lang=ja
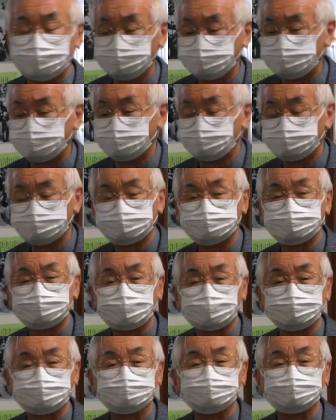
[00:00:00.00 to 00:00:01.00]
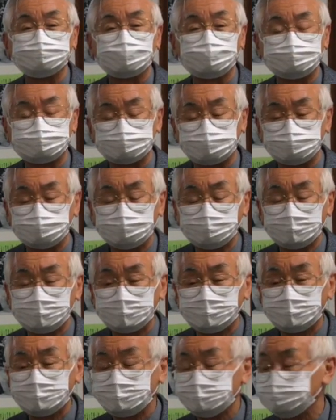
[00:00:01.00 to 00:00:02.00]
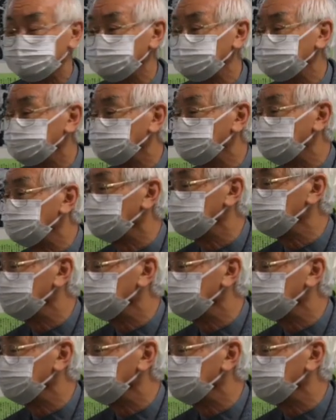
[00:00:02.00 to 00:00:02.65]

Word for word: いろいろと指摘を受けるという状況